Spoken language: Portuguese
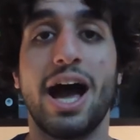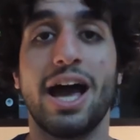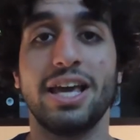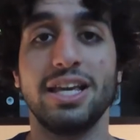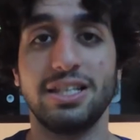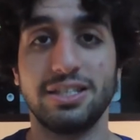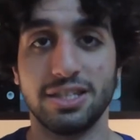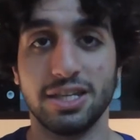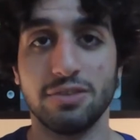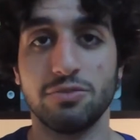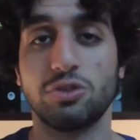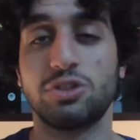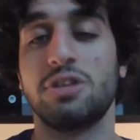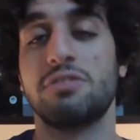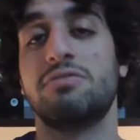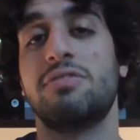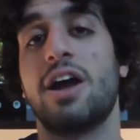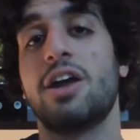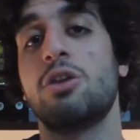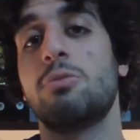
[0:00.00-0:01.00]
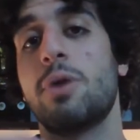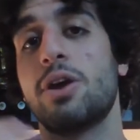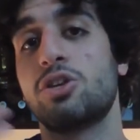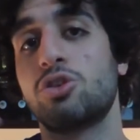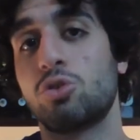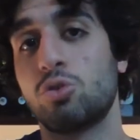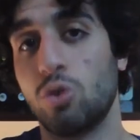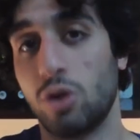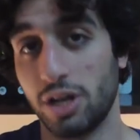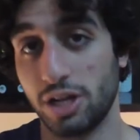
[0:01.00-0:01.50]
aí sim você vai numa
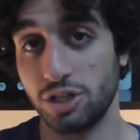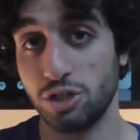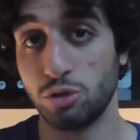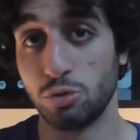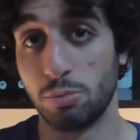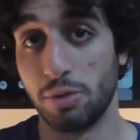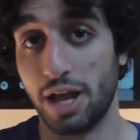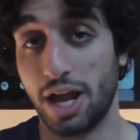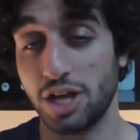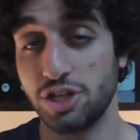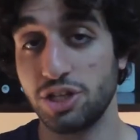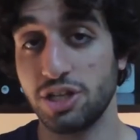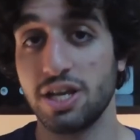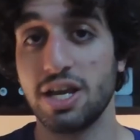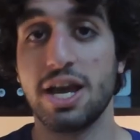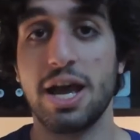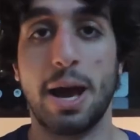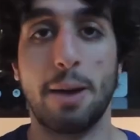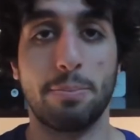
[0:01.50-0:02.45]
escola de dublagem,